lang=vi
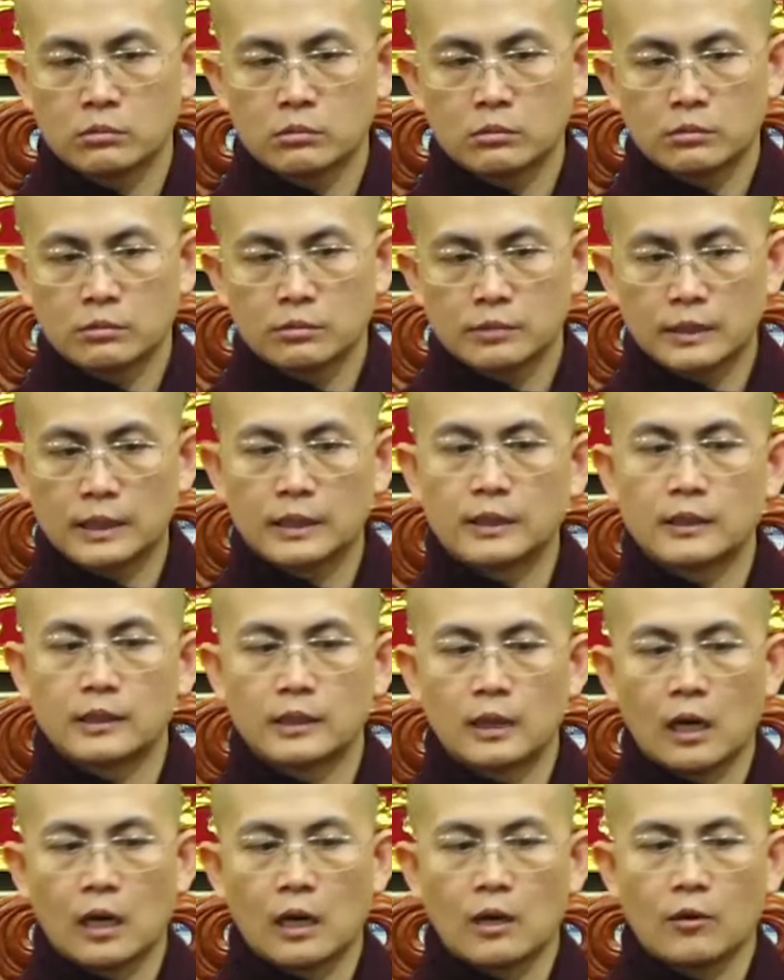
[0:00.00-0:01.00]
để
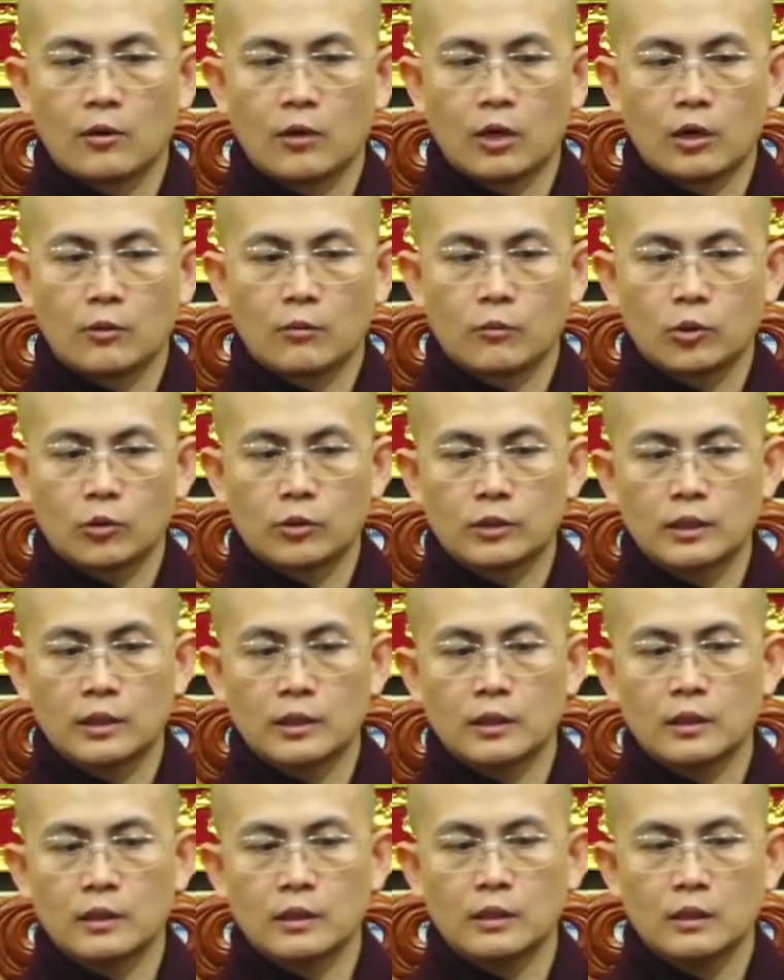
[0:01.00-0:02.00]
à, một
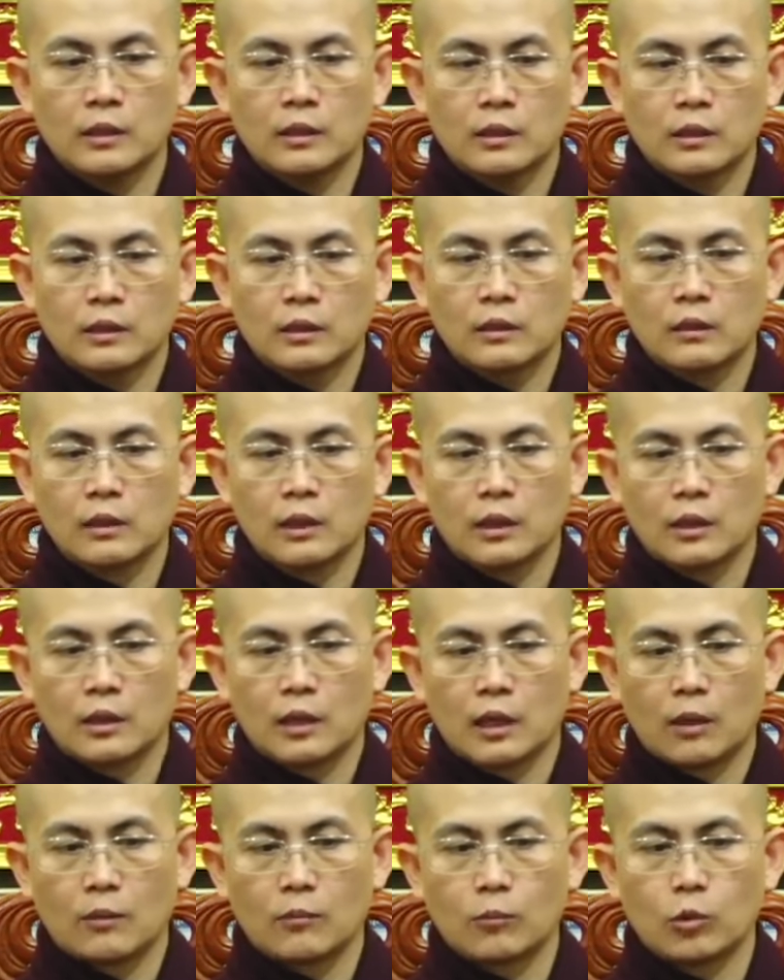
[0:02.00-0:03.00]
cái người
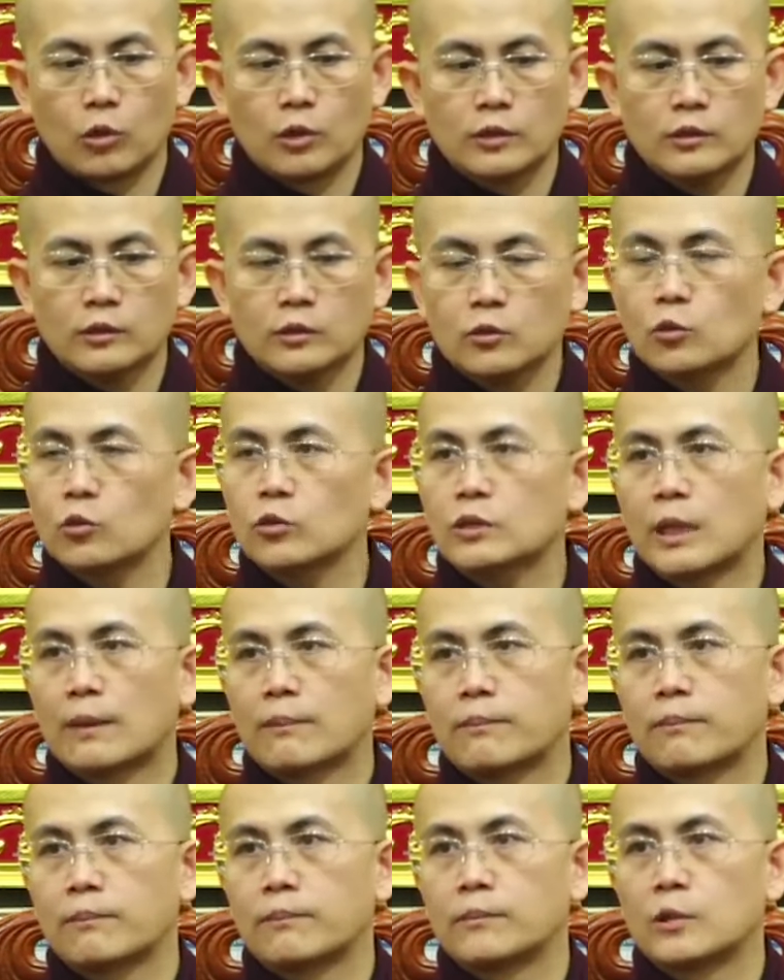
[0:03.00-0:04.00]
ờ, muốn tu tập
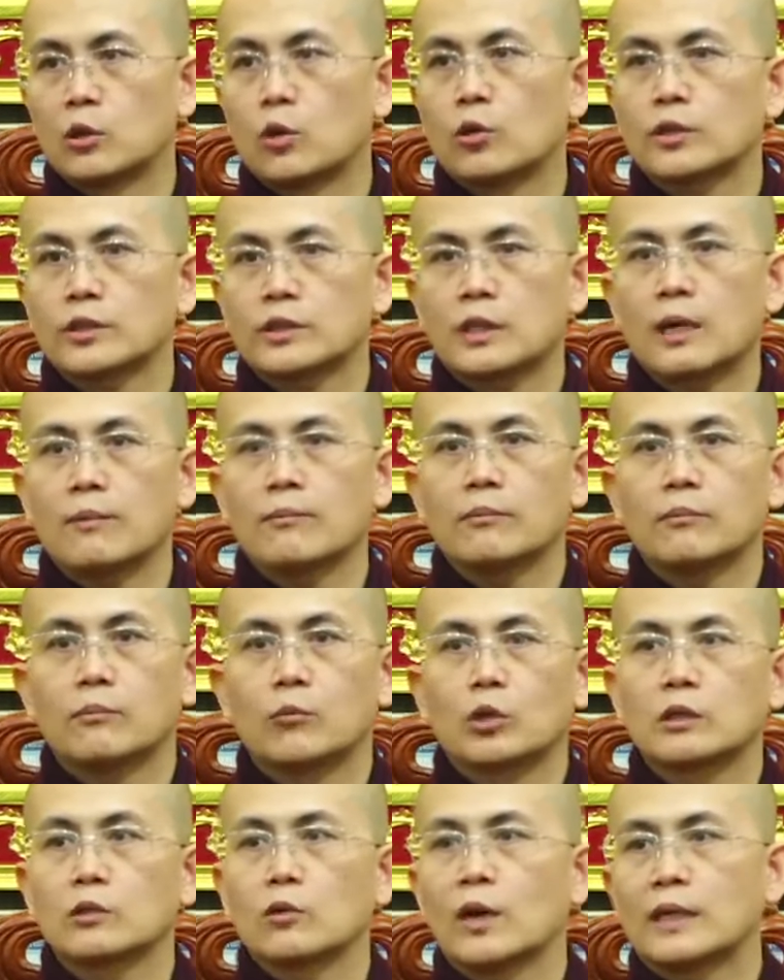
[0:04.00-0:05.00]
nội tâm
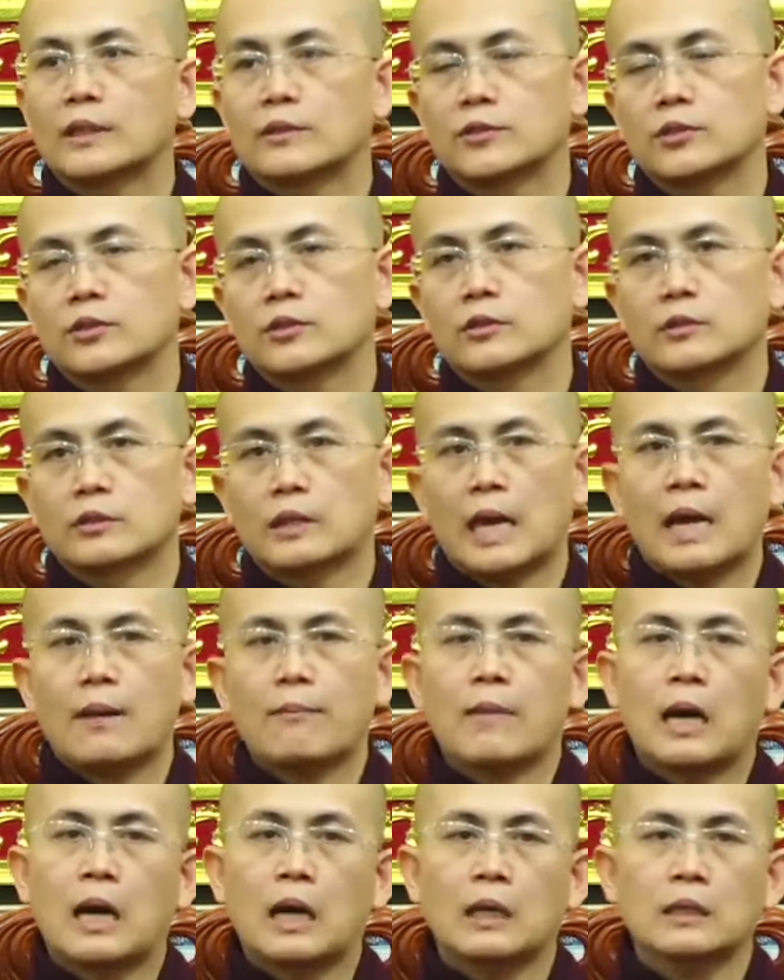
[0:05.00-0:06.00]
muốn đoạn trừ tham
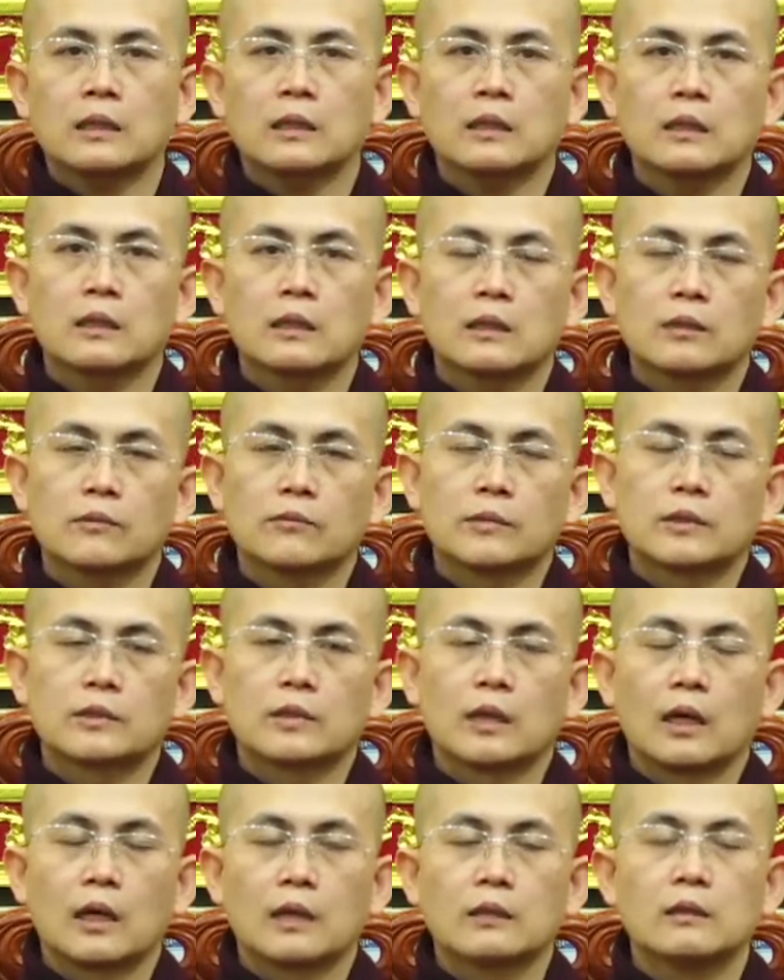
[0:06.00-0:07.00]
ái mình
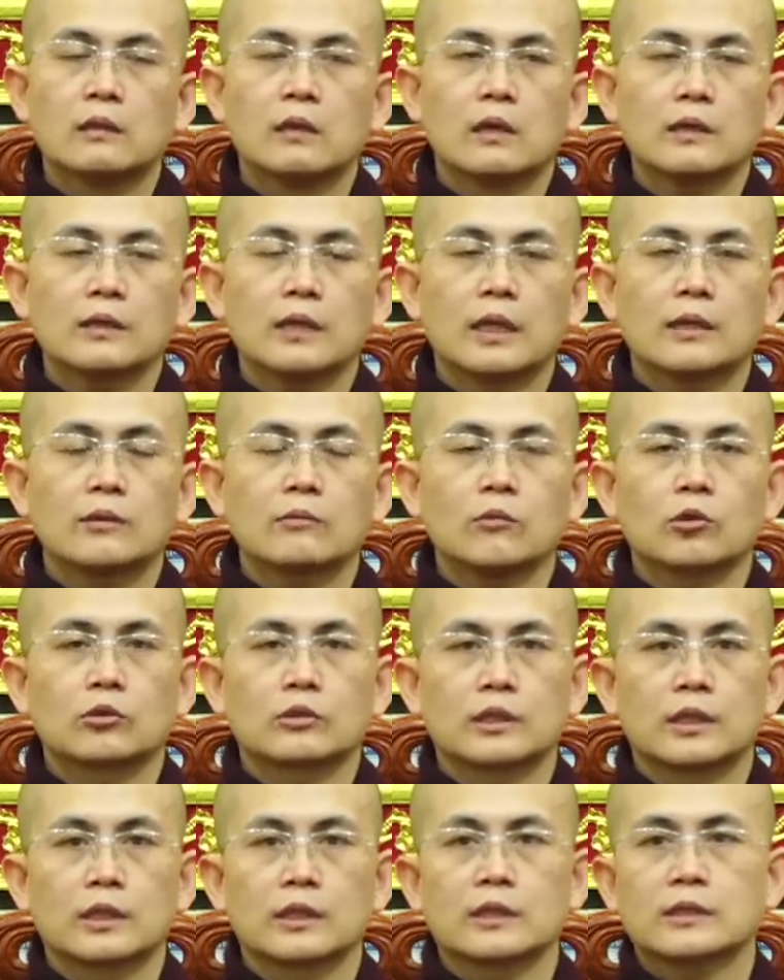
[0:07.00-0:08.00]
ờ, hướng đến một
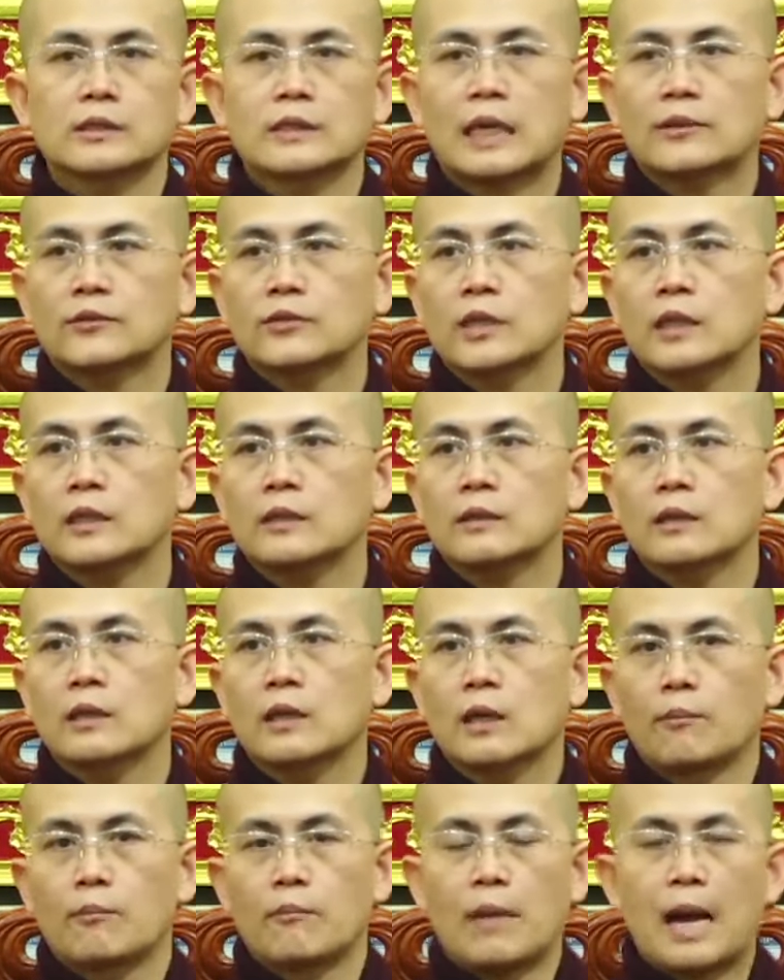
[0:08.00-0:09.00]
cái xác chết
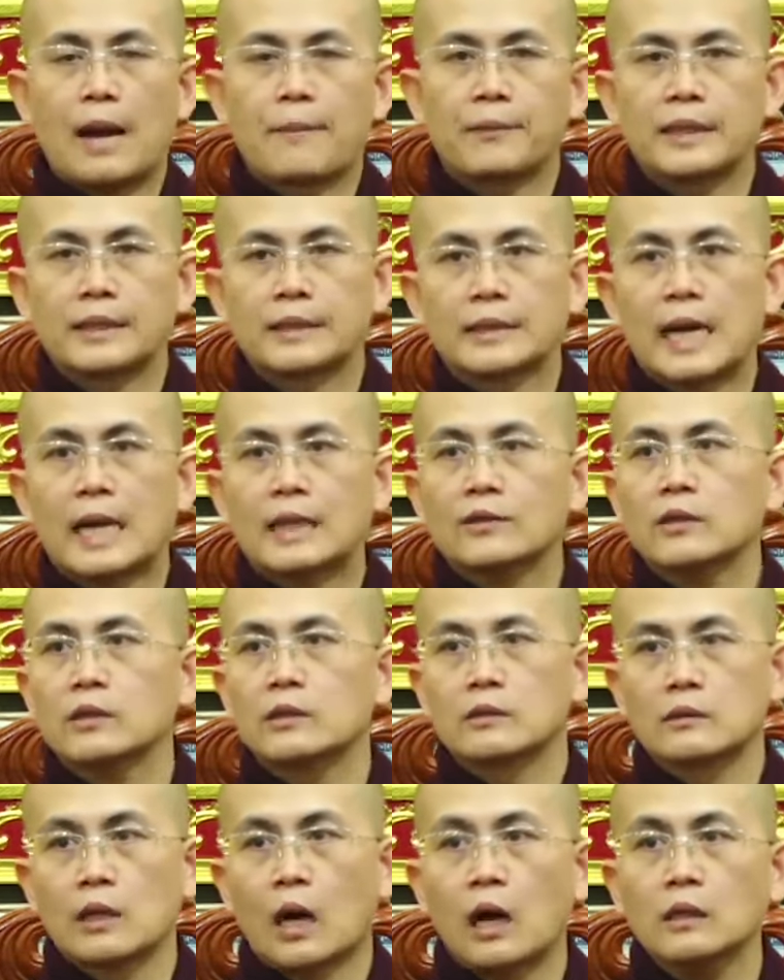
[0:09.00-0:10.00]
mà mình đã
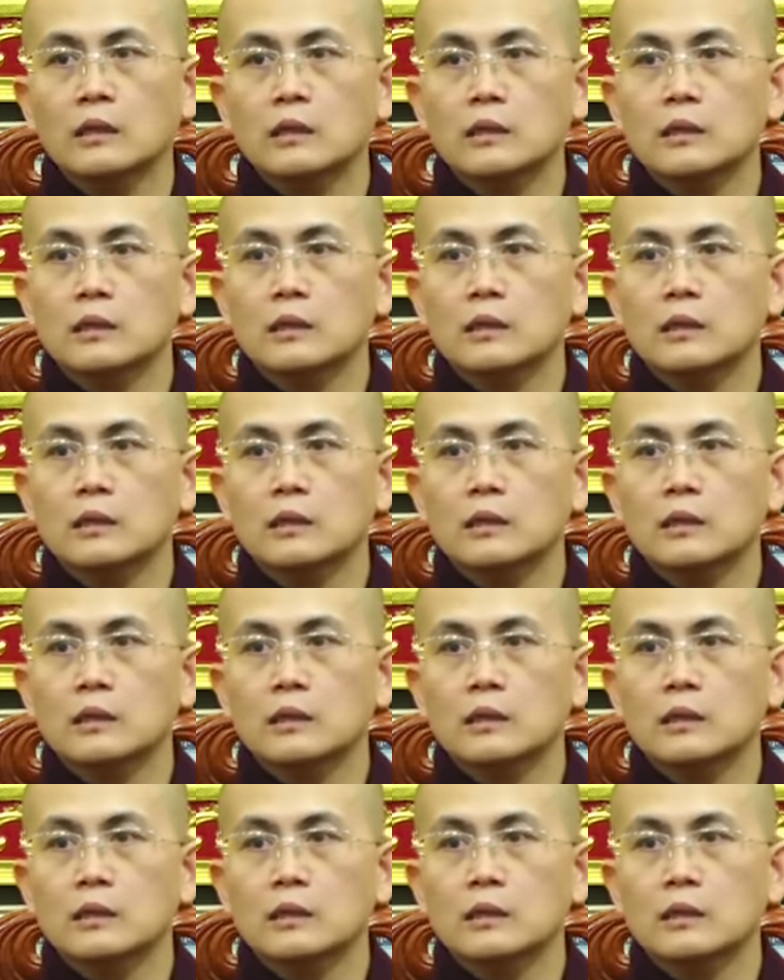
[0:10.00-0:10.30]
từng thấy